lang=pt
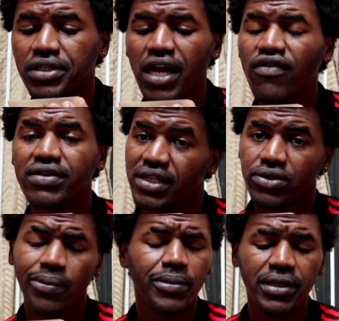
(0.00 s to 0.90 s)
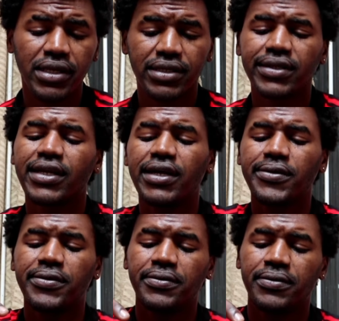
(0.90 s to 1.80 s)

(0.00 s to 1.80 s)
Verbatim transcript: O cigarro vai ser a sua piteira, tá ligado?